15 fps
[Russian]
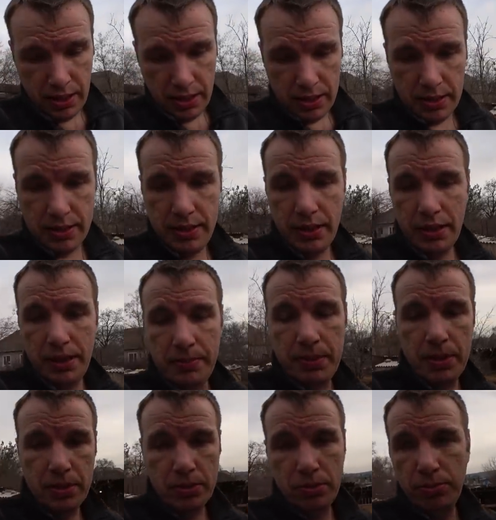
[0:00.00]
Сделаем
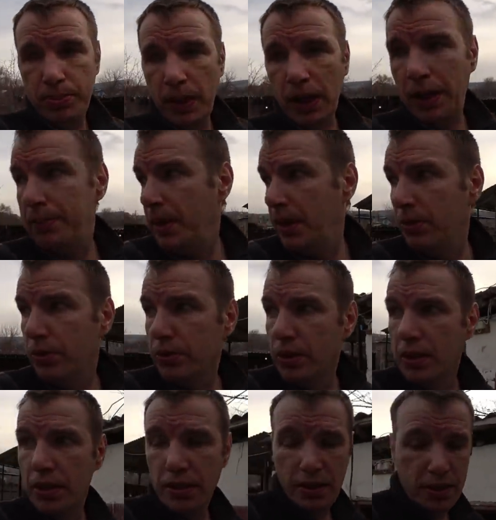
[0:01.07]
супер хамелеон,
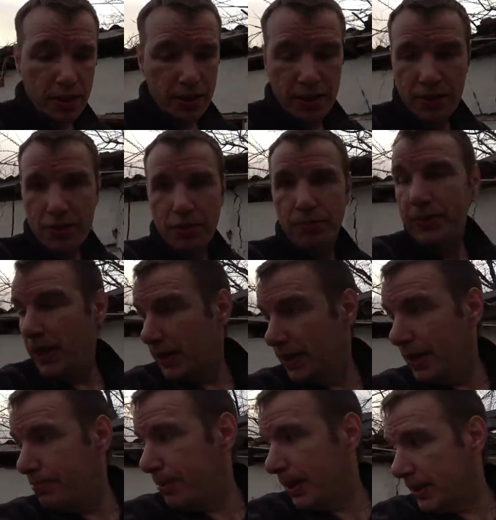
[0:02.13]
чтобы ни
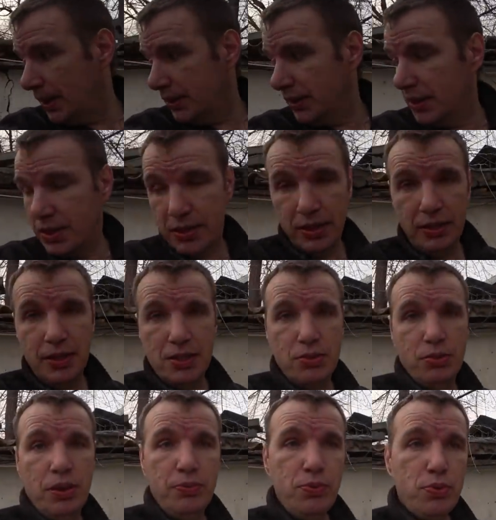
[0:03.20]
одна падла не нашла нашу
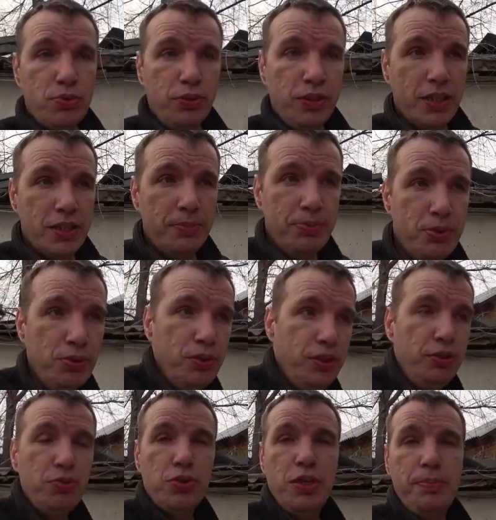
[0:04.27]
ловушку и наши пчелы
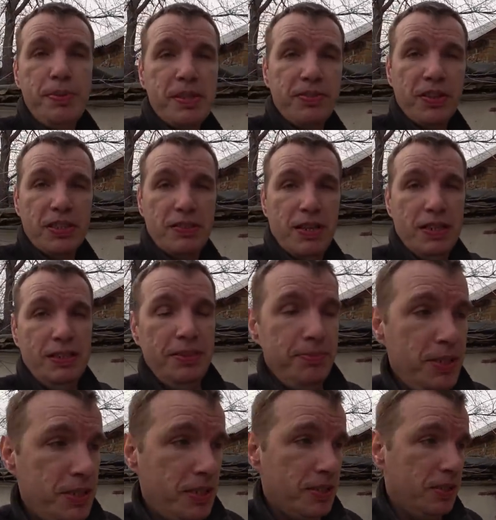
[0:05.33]
не ушли безвозвратно
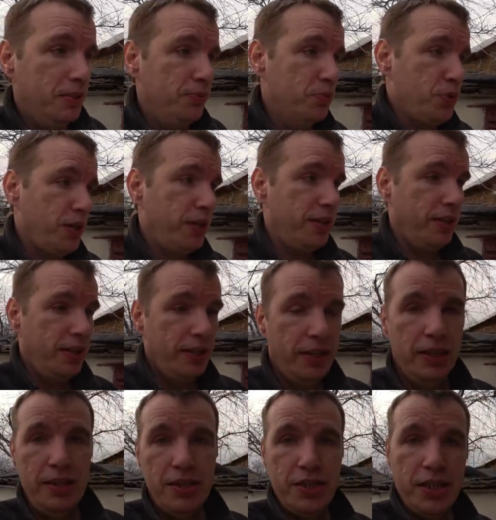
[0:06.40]
вместе с ловушкой.
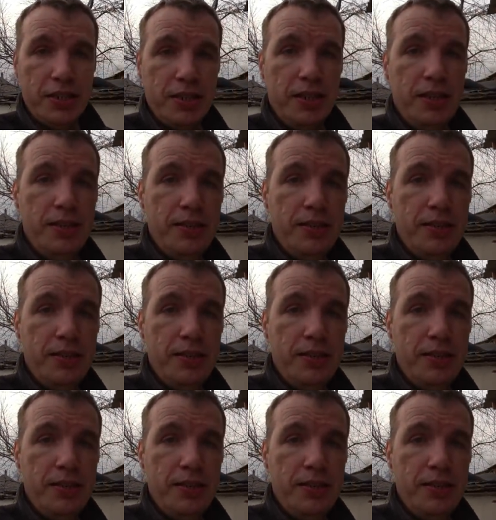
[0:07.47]
Сейчас.